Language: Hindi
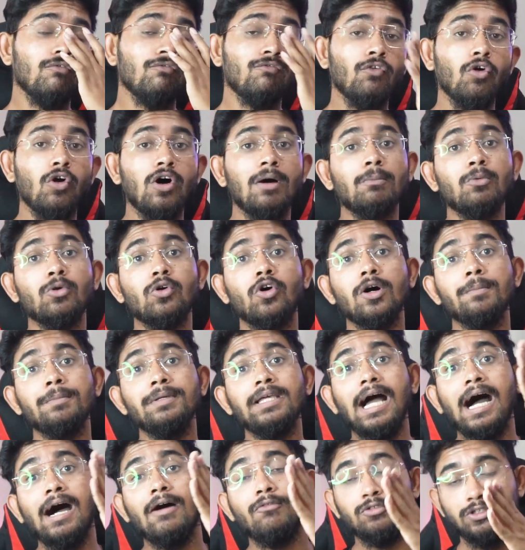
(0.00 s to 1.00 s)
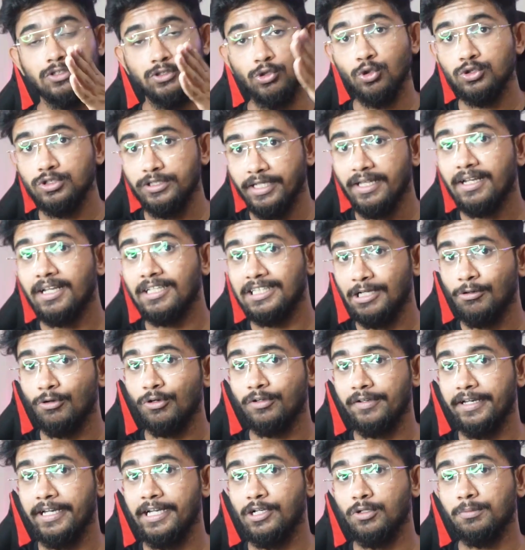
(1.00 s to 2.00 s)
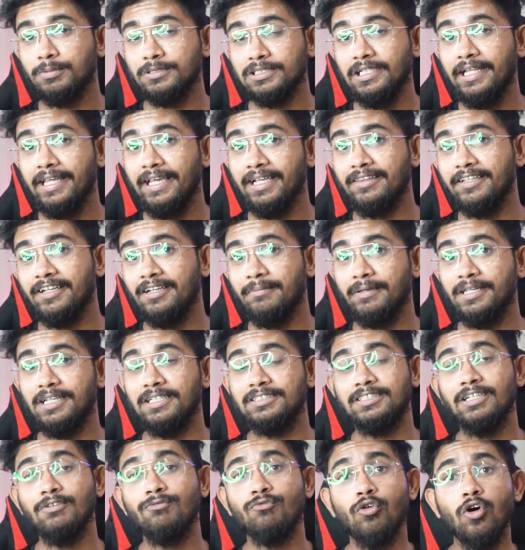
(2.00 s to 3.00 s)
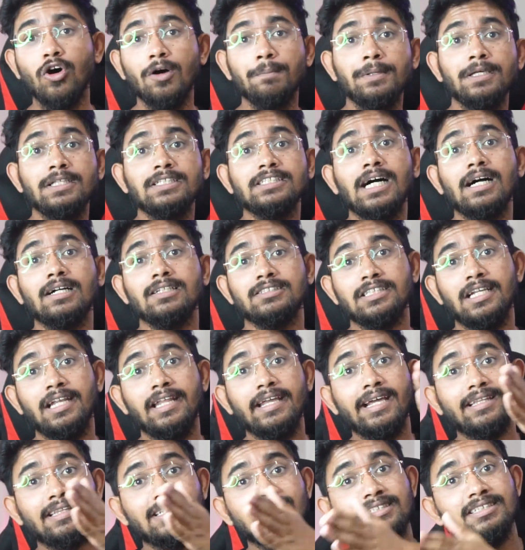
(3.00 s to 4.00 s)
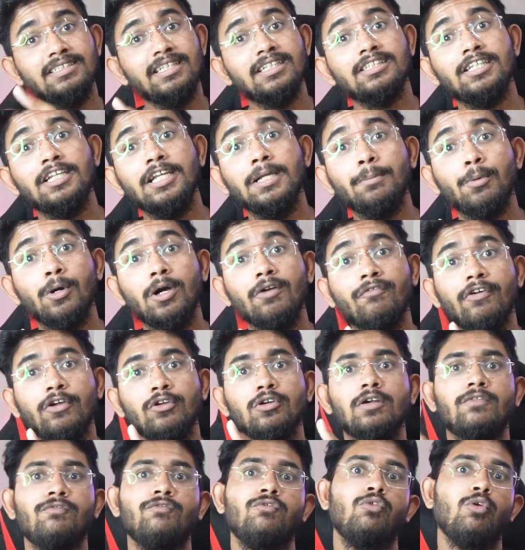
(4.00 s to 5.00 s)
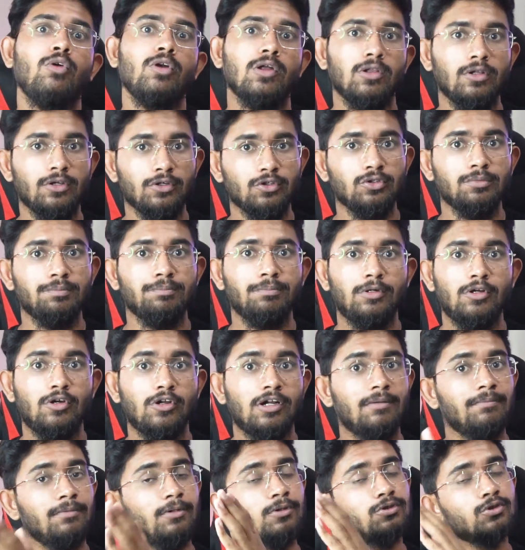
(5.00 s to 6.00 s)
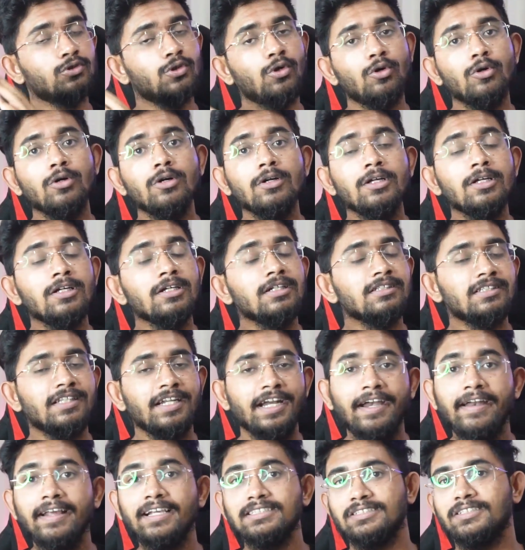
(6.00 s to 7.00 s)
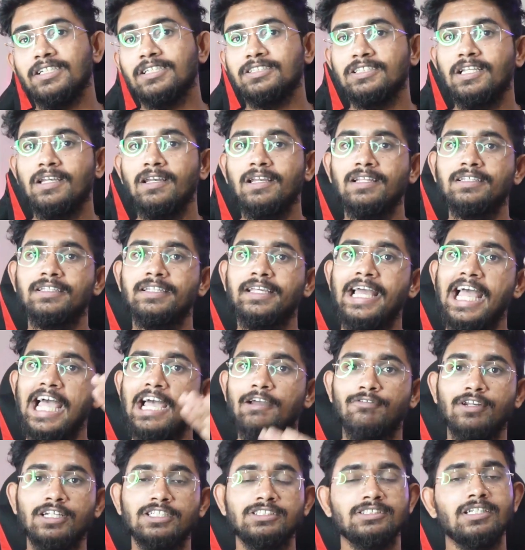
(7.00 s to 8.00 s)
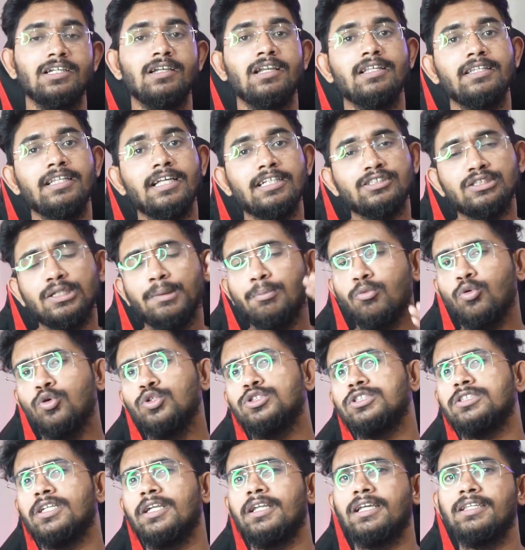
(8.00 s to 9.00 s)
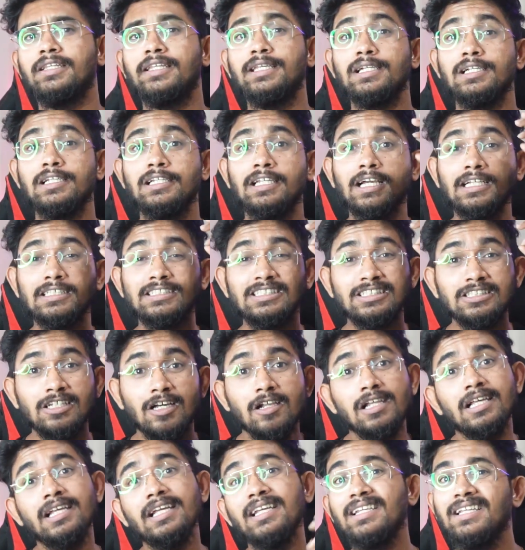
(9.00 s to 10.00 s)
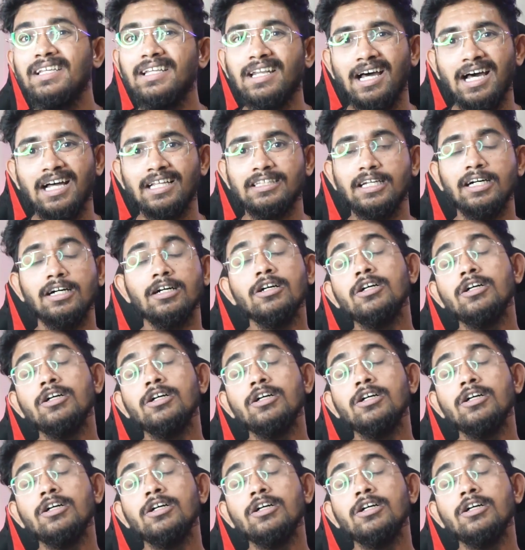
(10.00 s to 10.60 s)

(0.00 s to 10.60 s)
वो हमको अभी जो जे रहा था वो क्रिएटिव पिछले एक डेढ़ महीने से वो अभी चले गया था सीधा थ्री पॉइंट फाइव और फोर डॉलर के ऊपर और हमने उसको थ्री डेज तक चलने दिया एवरेज चलने दिया सब कुछ करके देख लिया चल ही नहीं रहा था